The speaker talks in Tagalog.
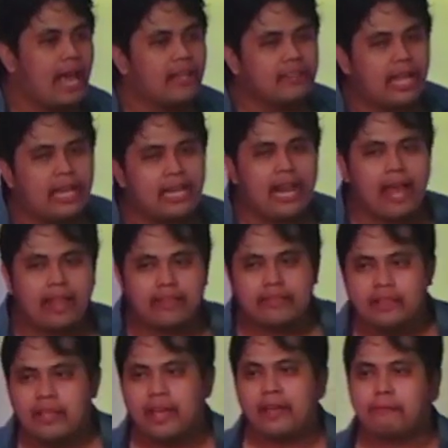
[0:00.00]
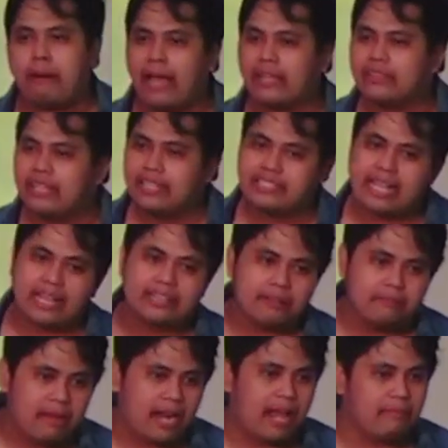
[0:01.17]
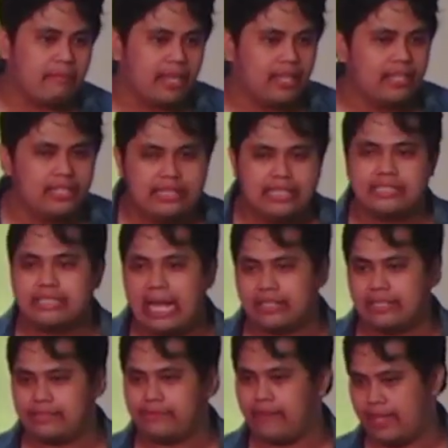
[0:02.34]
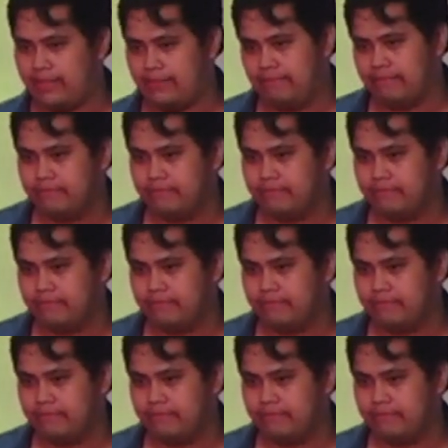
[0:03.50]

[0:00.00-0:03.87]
ang dahilan, bakit din sa atin marami hindi satisfied.